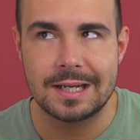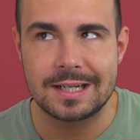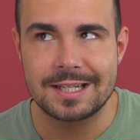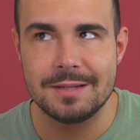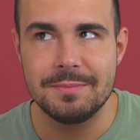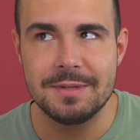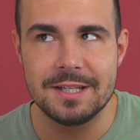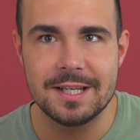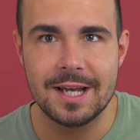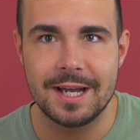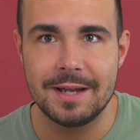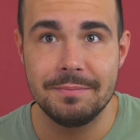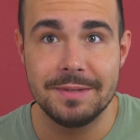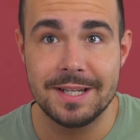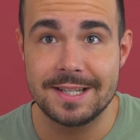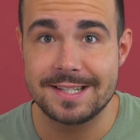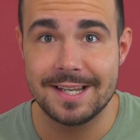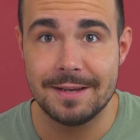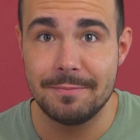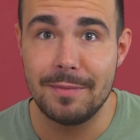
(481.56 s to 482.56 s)
nachdem ich ja im
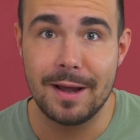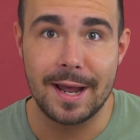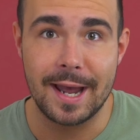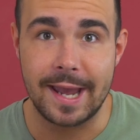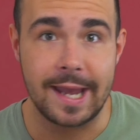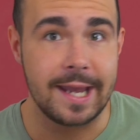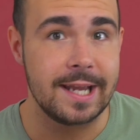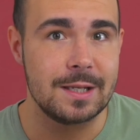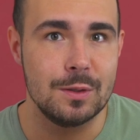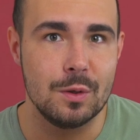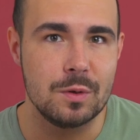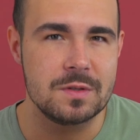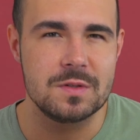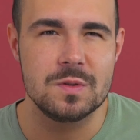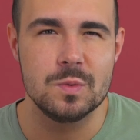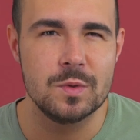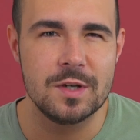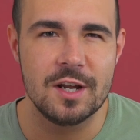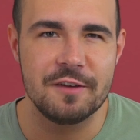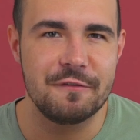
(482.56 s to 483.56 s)
Dezember echt noch
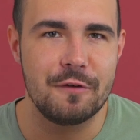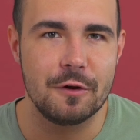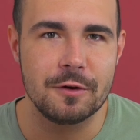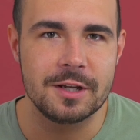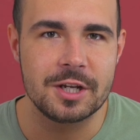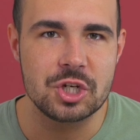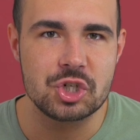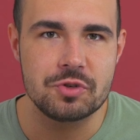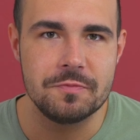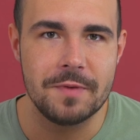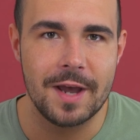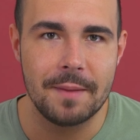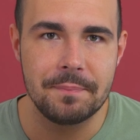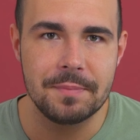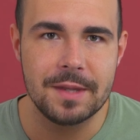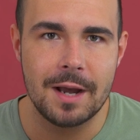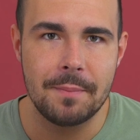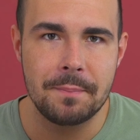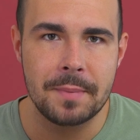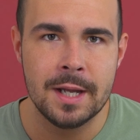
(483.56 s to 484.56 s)
so davon
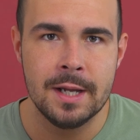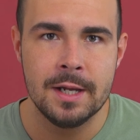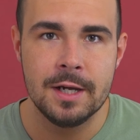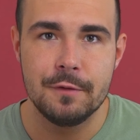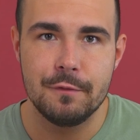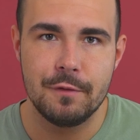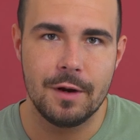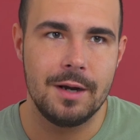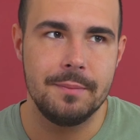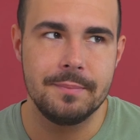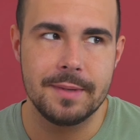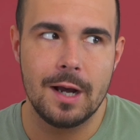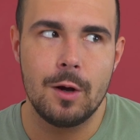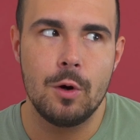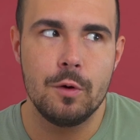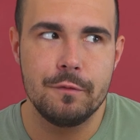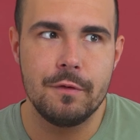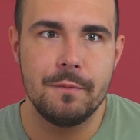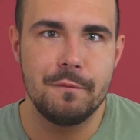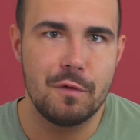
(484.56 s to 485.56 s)
geschwärmt habe? Vor allem ja
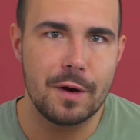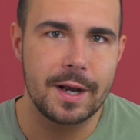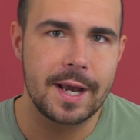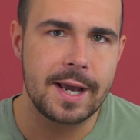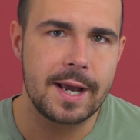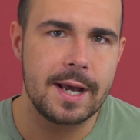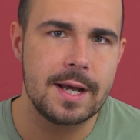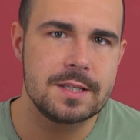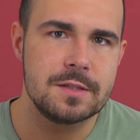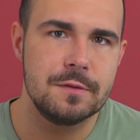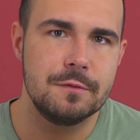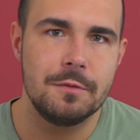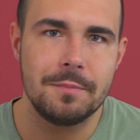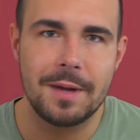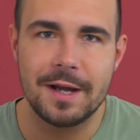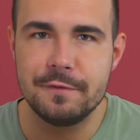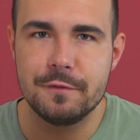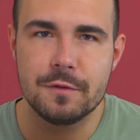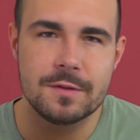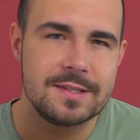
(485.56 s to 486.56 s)
auch vom Vorgänger, also vom
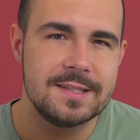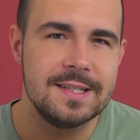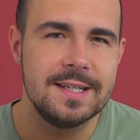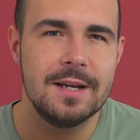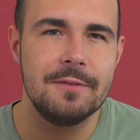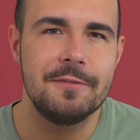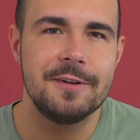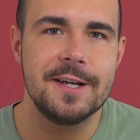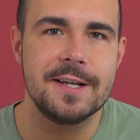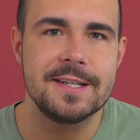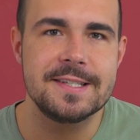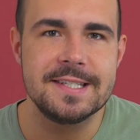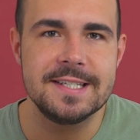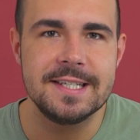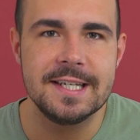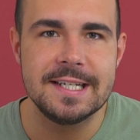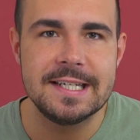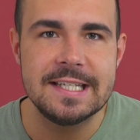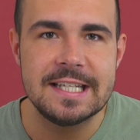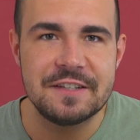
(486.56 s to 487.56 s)
iPhone 10, aber da hat
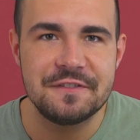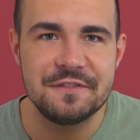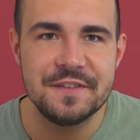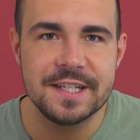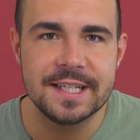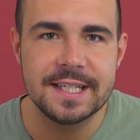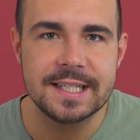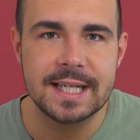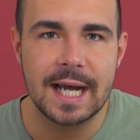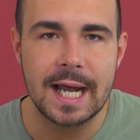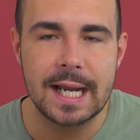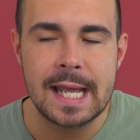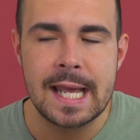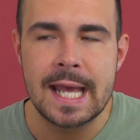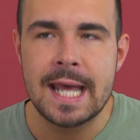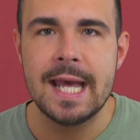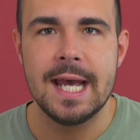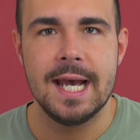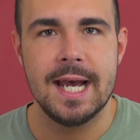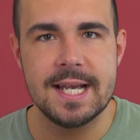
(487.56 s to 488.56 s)
sich ja nicht viel getan.
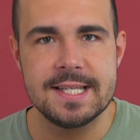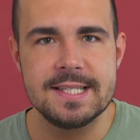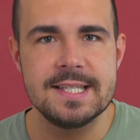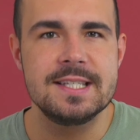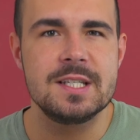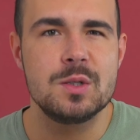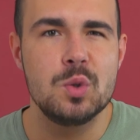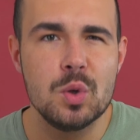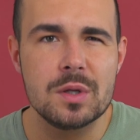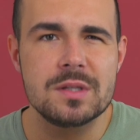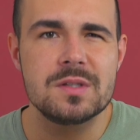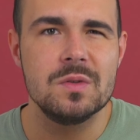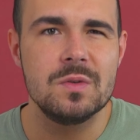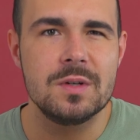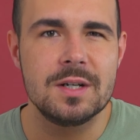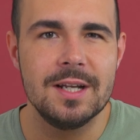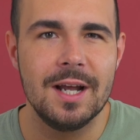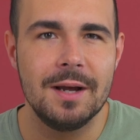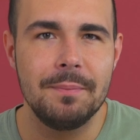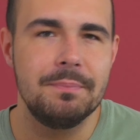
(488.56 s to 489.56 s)
Es ist kurz
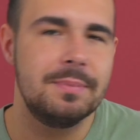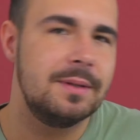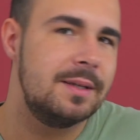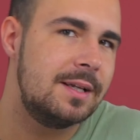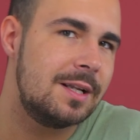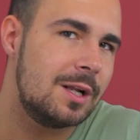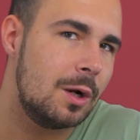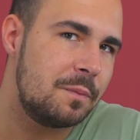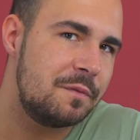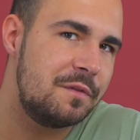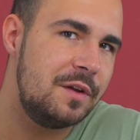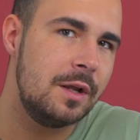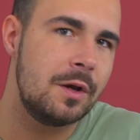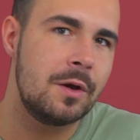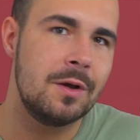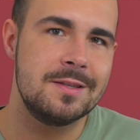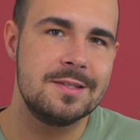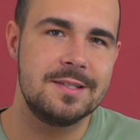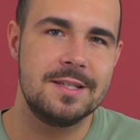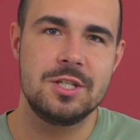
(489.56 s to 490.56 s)
und knapp. Ich glaube, viele
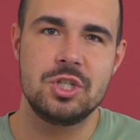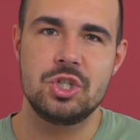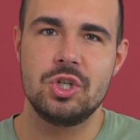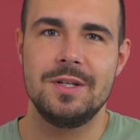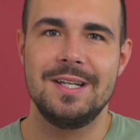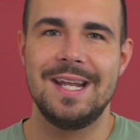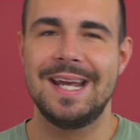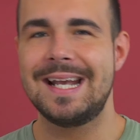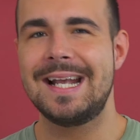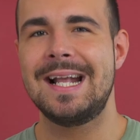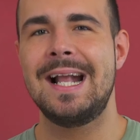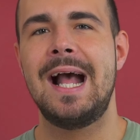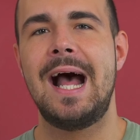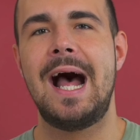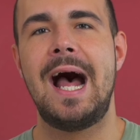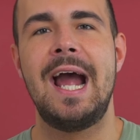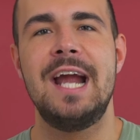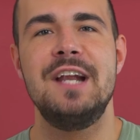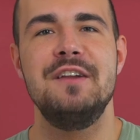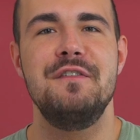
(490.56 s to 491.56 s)
können sich schon denken.
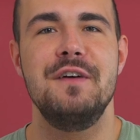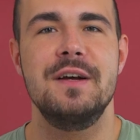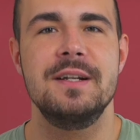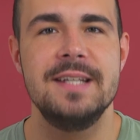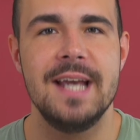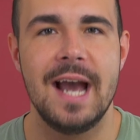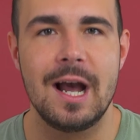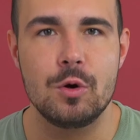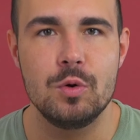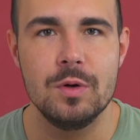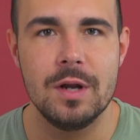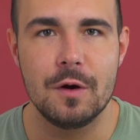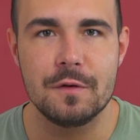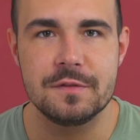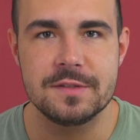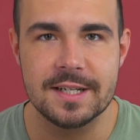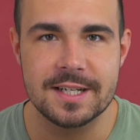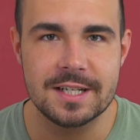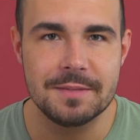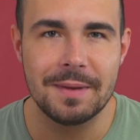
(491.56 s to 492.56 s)
Einfach die
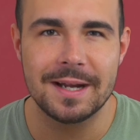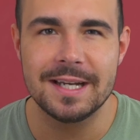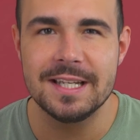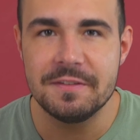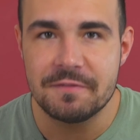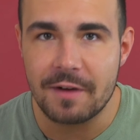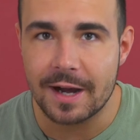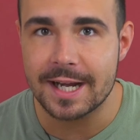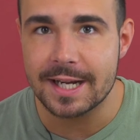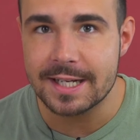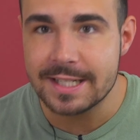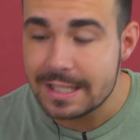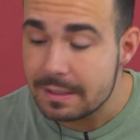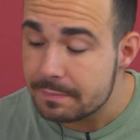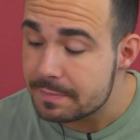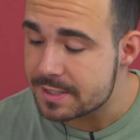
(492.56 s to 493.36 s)
Akkulaufzeit. Ich meine, die war ja nie